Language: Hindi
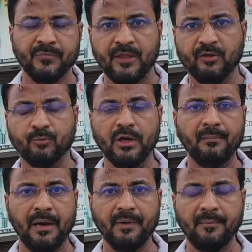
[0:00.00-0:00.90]
इस पूरे
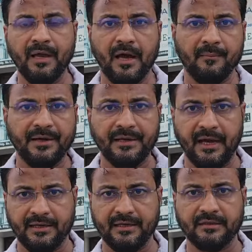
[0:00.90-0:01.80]
मामले में हमारी
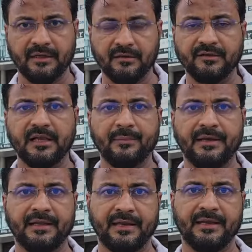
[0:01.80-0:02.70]
आखिर तक नज़र
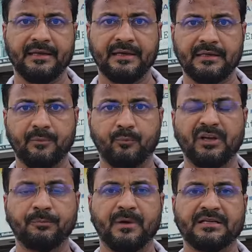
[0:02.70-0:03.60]
बने रहेगी कि
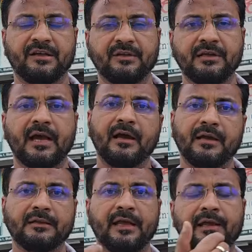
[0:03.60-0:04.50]
पुलिस प्रशासन क्या
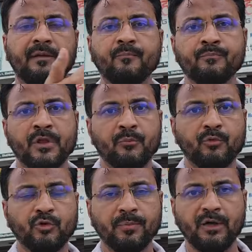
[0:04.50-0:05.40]
करता है
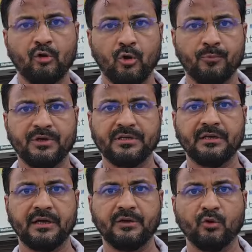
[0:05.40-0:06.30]
म्यूनिसिपल कॉरपोरेशन
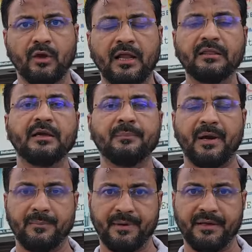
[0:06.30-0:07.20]
का जो हेल्थ
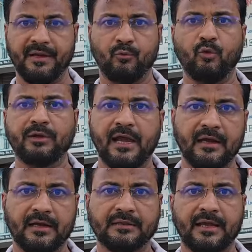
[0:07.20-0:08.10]
डिपार्टमेंट है वो क्या
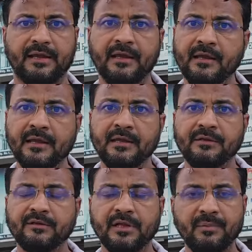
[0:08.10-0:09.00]
करता है
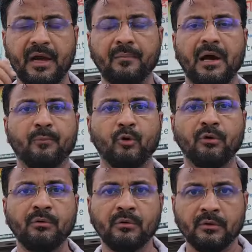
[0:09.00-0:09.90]
इसकी भी हम आपको
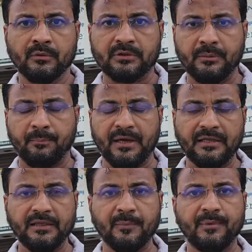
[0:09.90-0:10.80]
तो
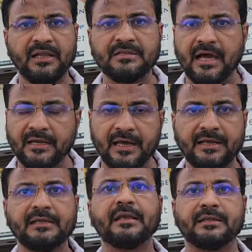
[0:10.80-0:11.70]
परत दर परत
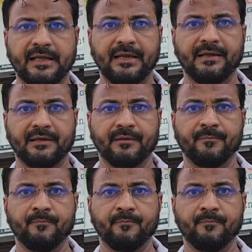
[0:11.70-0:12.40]
जानकारी देते रहेंगे